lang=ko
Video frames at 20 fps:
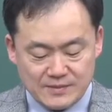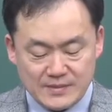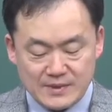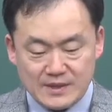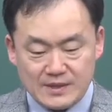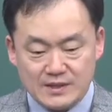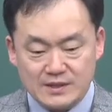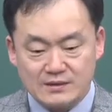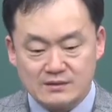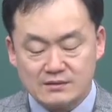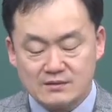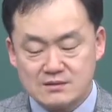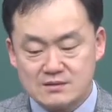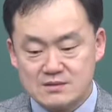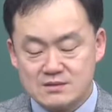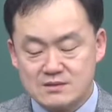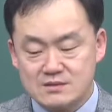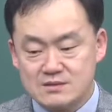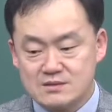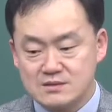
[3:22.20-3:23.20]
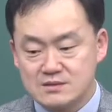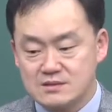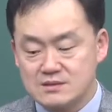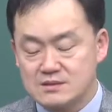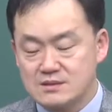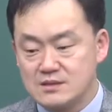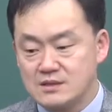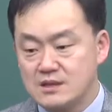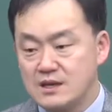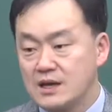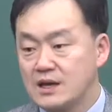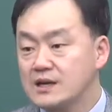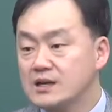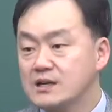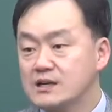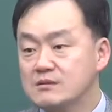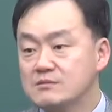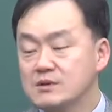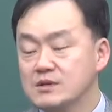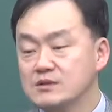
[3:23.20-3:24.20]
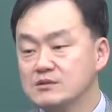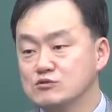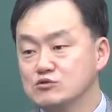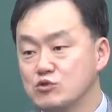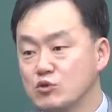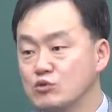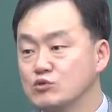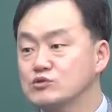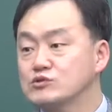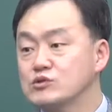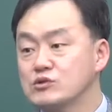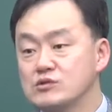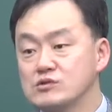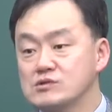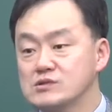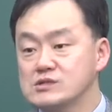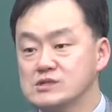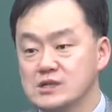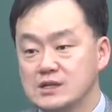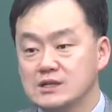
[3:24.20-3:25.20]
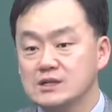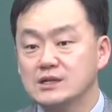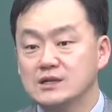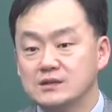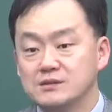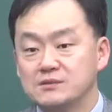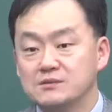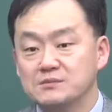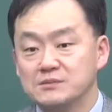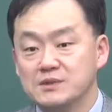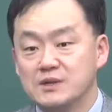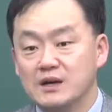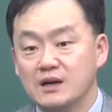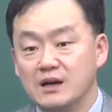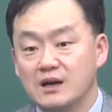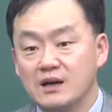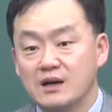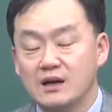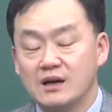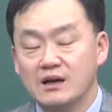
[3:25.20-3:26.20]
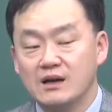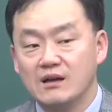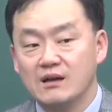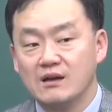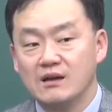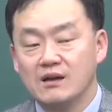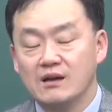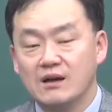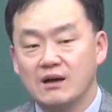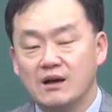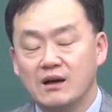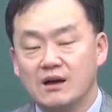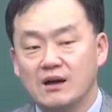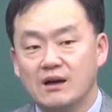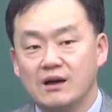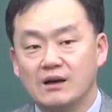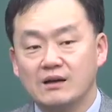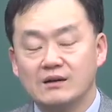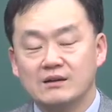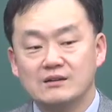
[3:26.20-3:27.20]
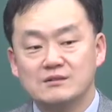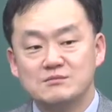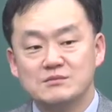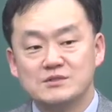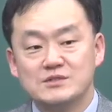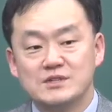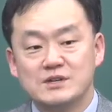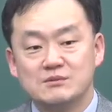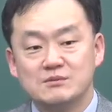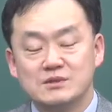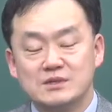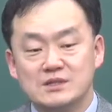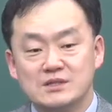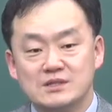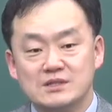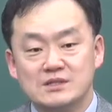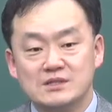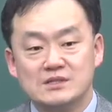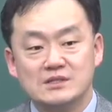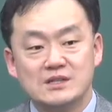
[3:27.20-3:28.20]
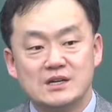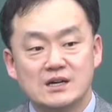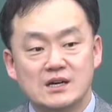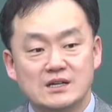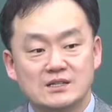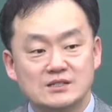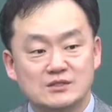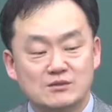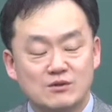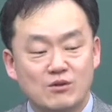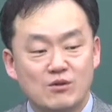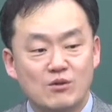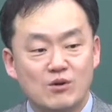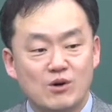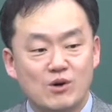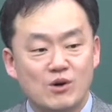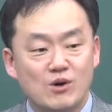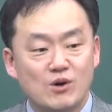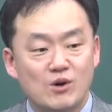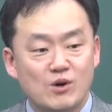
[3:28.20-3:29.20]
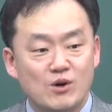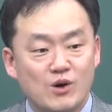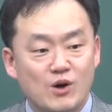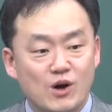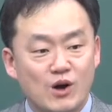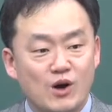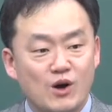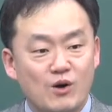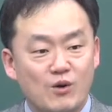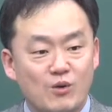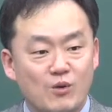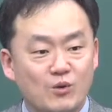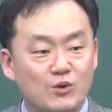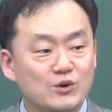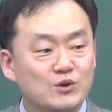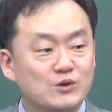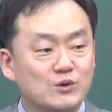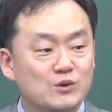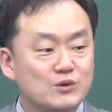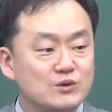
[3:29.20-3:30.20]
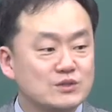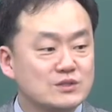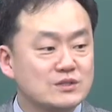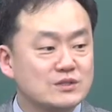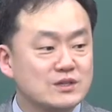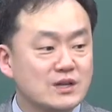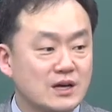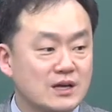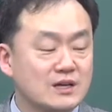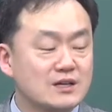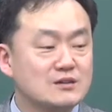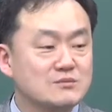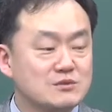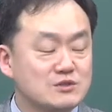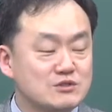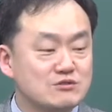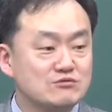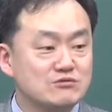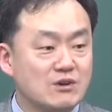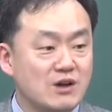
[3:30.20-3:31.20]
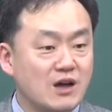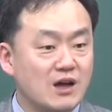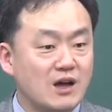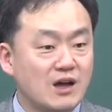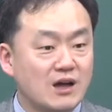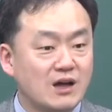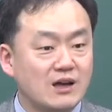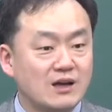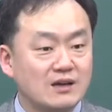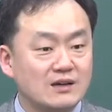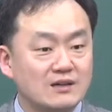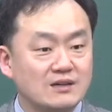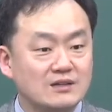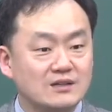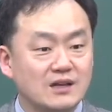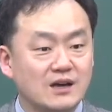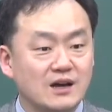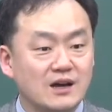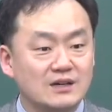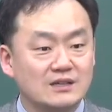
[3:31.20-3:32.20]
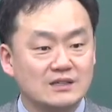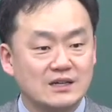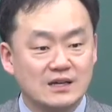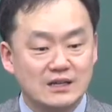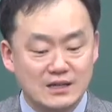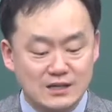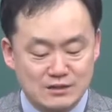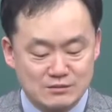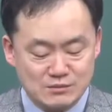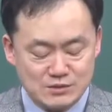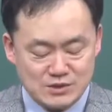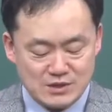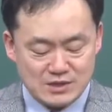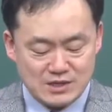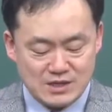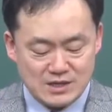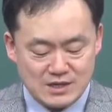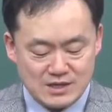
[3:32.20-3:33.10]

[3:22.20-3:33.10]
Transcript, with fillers: 이거는 하나님의 그 속성을 찬양하는 겁니다. 아, 하나님은 참 인자하시고 어, 공의로우신 하나님이시구나. 그 내가 그 하나님을